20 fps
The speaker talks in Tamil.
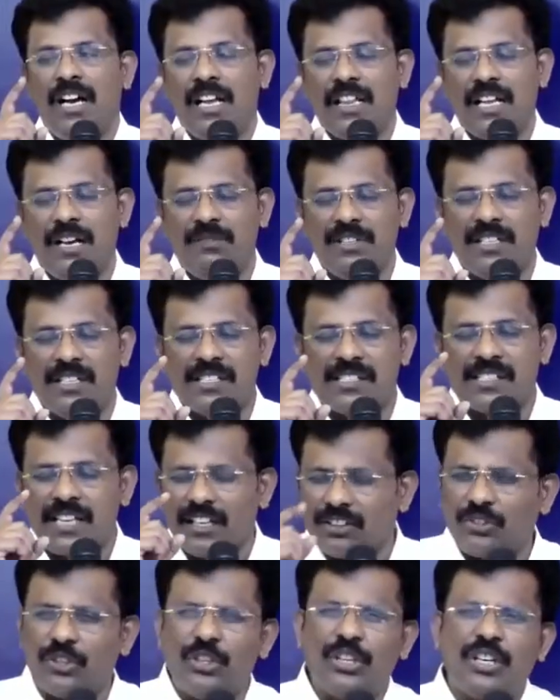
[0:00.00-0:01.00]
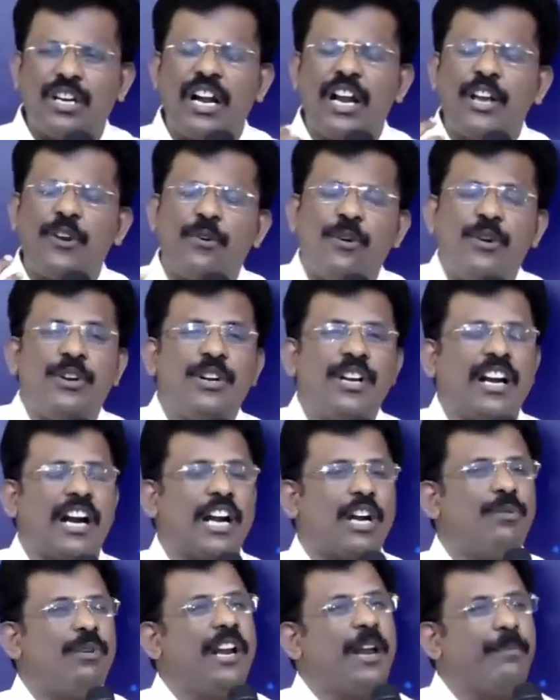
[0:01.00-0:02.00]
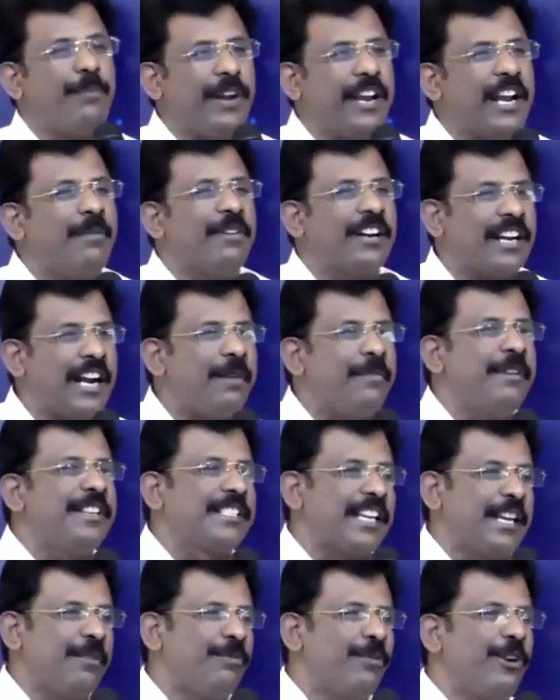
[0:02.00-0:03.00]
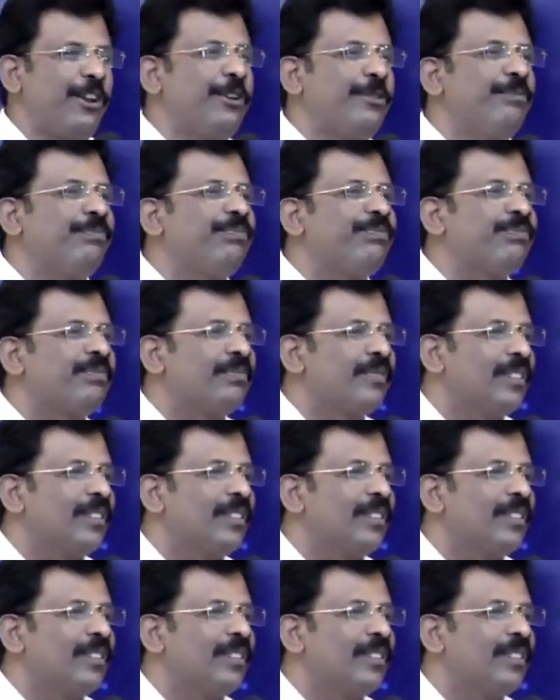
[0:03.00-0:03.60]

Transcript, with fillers: அதாவது சத்துருக்களை கொண்டு கடவுள் எப்படி நமக்கு நன்மை செய்ய முடியும்